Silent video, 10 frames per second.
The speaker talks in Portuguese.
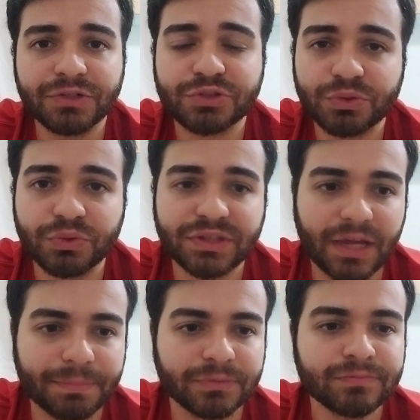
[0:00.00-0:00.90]
No segundo
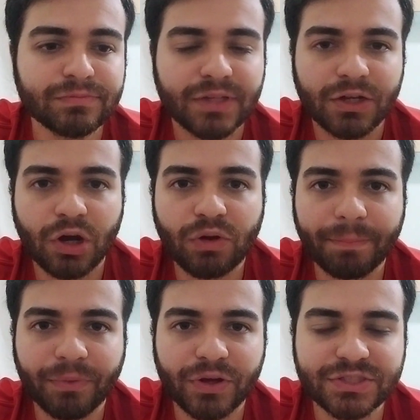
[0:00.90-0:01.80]
tempo, logo
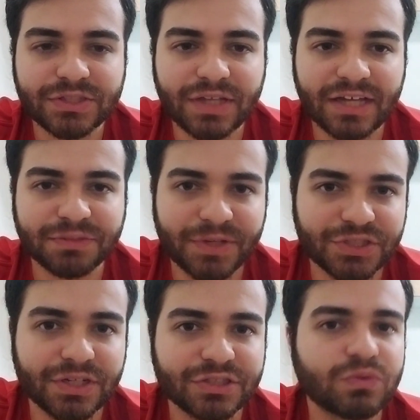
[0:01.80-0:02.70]
após as
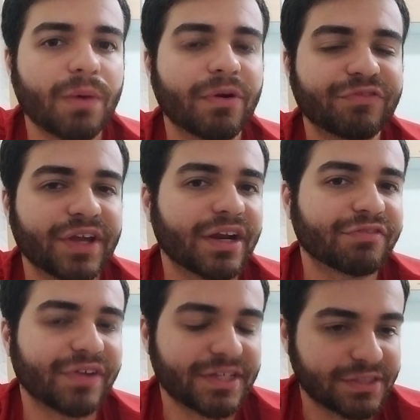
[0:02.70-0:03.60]
mexidas que o Abel Ferreira
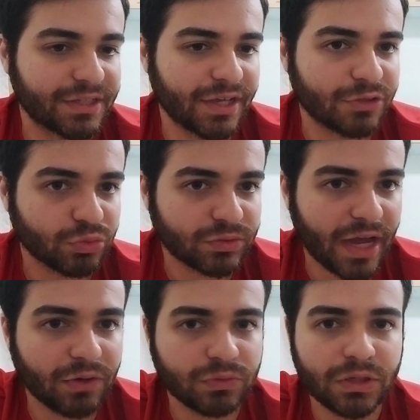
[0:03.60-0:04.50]
fez, que
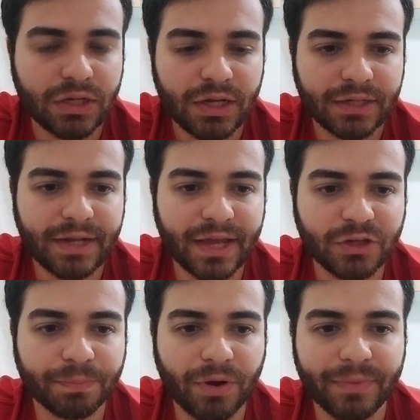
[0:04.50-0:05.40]
resultaram né, que
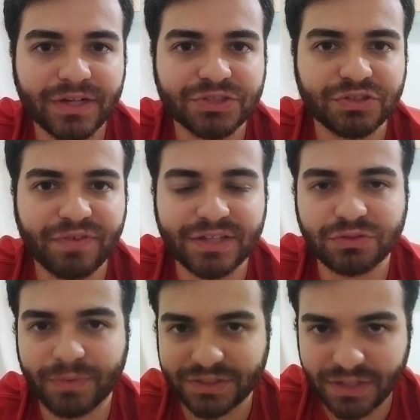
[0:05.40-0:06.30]
o Palmeiras tivesse
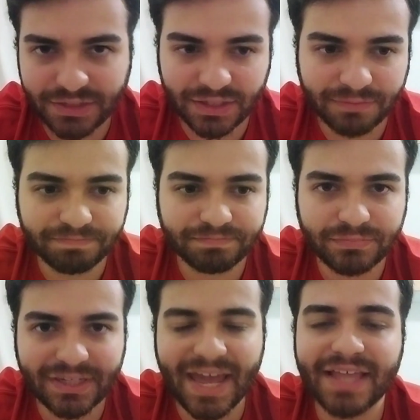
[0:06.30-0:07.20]
uma certa
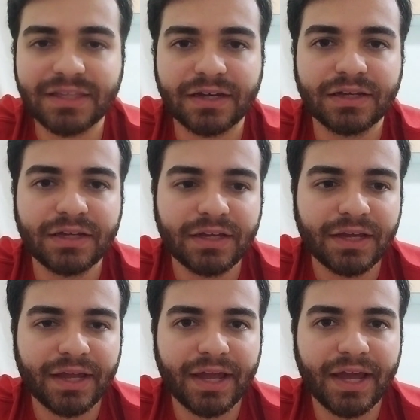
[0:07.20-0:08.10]
queda
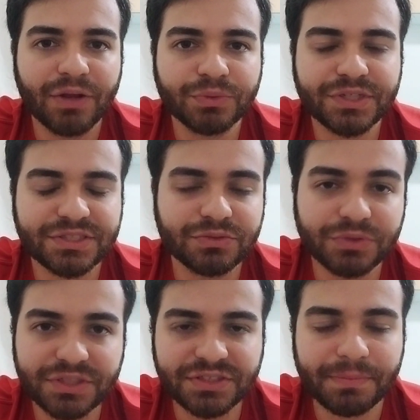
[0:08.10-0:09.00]
é, no, no
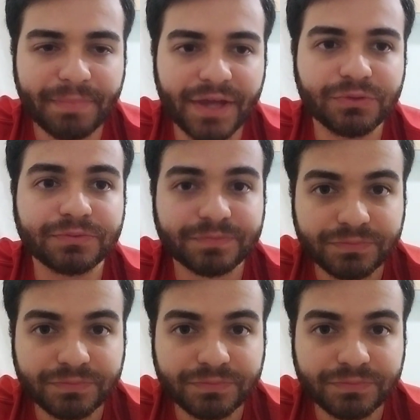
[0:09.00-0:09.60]
desempenho,